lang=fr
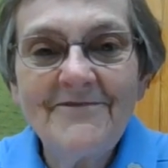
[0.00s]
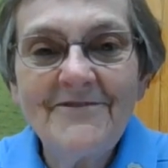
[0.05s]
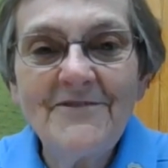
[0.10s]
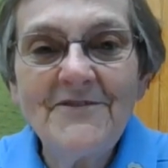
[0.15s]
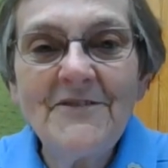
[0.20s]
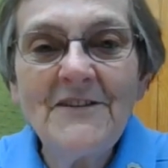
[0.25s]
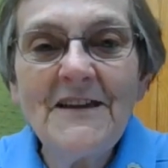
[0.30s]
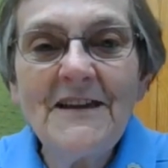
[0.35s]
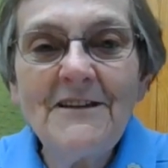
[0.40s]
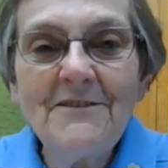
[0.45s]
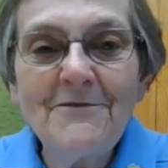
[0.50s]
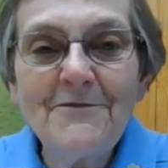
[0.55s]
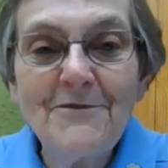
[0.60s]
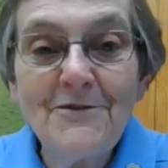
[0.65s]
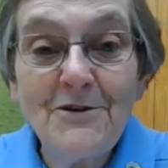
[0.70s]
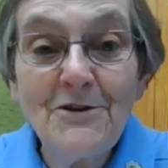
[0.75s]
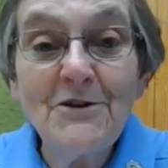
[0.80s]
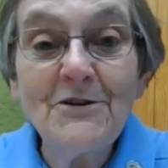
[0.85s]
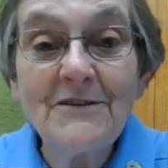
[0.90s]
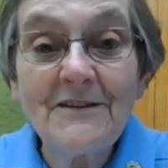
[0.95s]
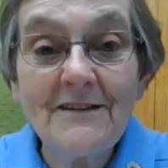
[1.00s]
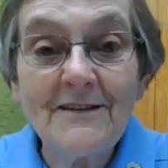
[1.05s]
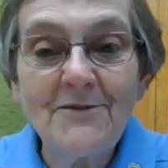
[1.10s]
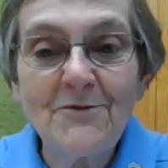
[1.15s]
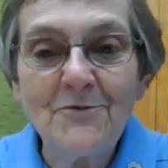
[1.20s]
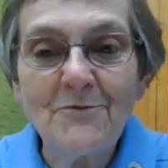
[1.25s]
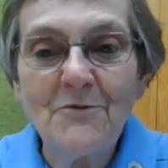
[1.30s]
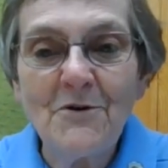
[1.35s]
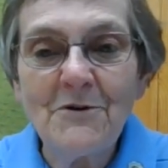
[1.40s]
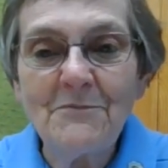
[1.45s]
Vive le
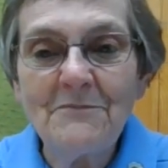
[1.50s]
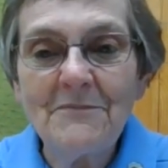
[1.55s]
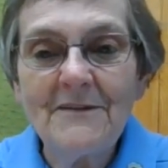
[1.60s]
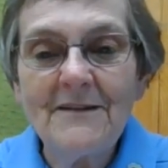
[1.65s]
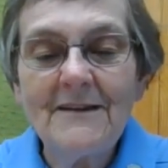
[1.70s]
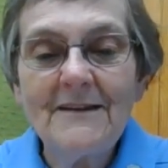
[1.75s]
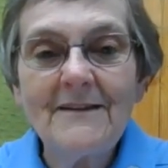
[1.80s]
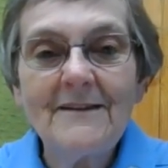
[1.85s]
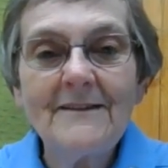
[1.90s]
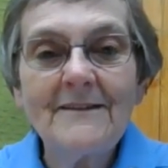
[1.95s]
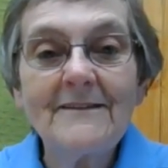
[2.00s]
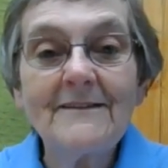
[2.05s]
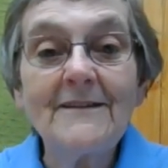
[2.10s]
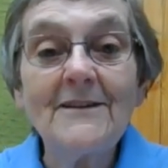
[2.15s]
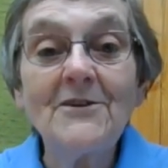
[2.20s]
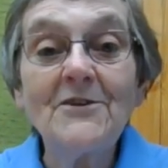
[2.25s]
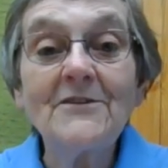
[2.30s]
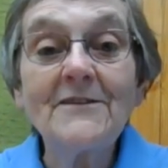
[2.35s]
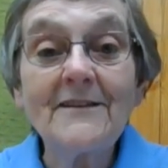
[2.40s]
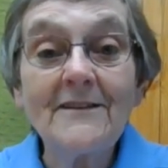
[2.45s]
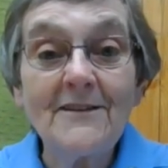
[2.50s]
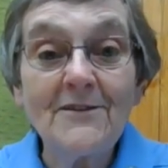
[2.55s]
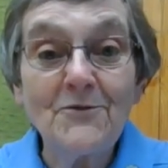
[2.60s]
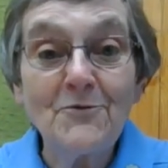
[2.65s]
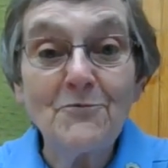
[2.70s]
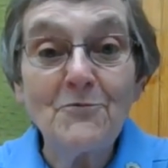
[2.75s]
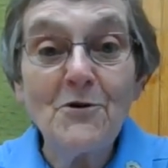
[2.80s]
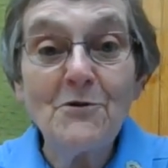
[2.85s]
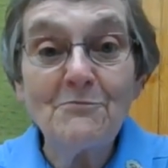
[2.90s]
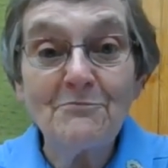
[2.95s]
Triduum. C'est le
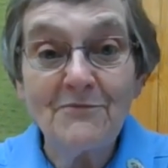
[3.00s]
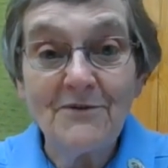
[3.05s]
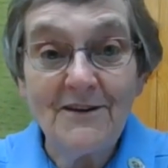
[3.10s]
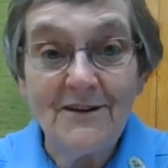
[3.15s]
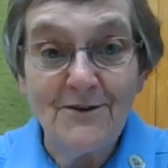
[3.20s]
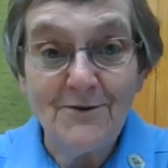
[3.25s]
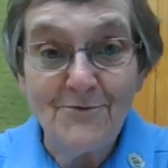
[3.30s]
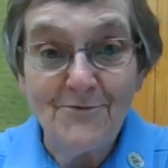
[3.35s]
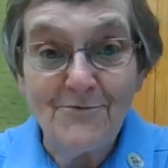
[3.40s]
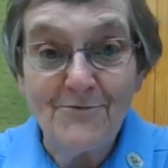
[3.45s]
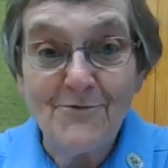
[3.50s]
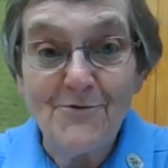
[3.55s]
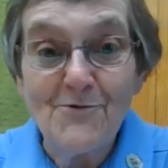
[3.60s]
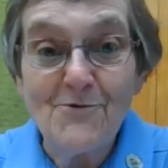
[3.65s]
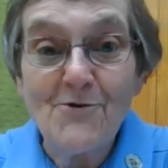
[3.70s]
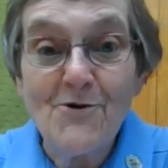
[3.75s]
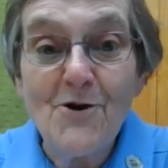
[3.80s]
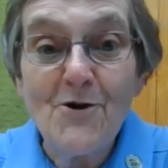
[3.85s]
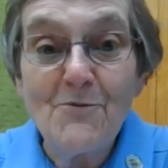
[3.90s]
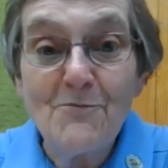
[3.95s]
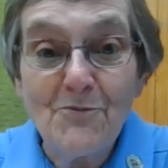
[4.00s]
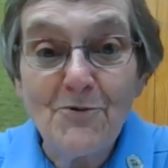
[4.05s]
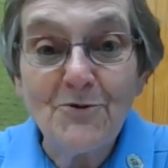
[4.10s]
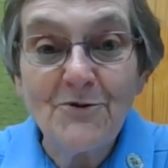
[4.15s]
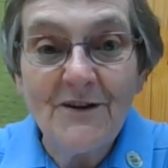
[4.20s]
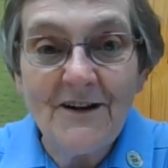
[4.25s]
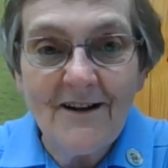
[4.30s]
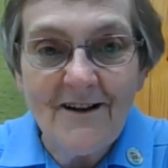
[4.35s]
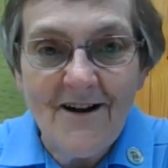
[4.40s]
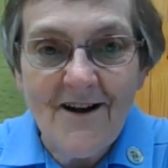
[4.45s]
Triduum qui nous vaut un beau
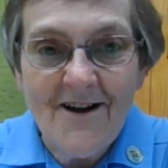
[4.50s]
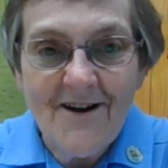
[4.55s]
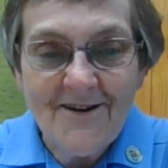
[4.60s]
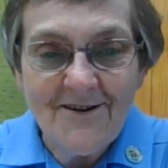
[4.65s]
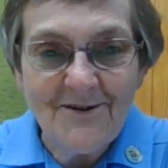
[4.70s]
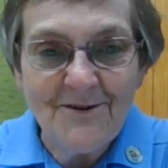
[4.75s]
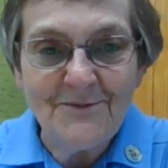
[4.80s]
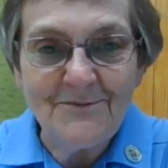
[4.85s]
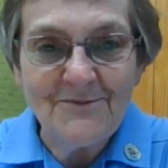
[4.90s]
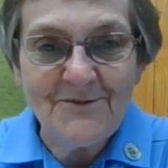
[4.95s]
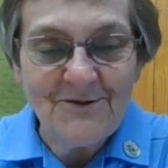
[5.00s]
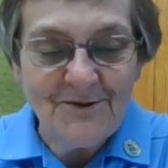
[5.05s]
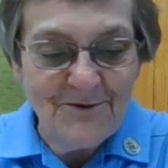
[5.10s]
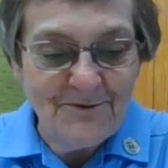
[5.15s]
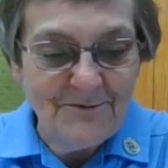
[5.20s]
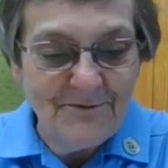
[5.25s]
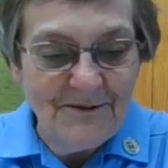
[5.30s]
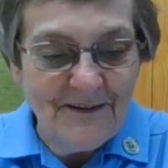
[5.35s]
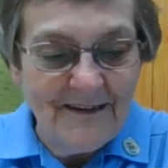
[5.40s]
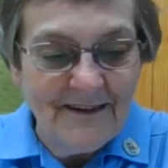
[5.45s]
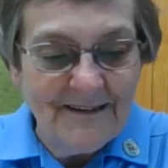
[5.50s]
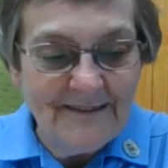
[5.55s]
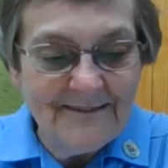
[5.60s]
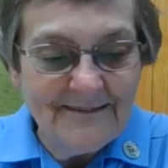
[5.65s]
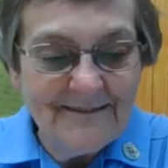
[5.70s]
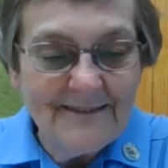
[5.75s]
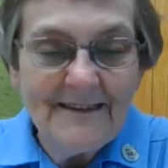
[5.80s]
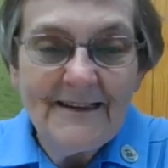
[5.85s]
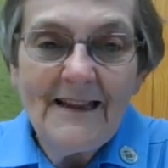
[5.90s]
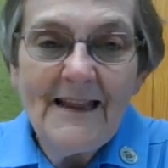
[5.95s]
décor comme celui-là.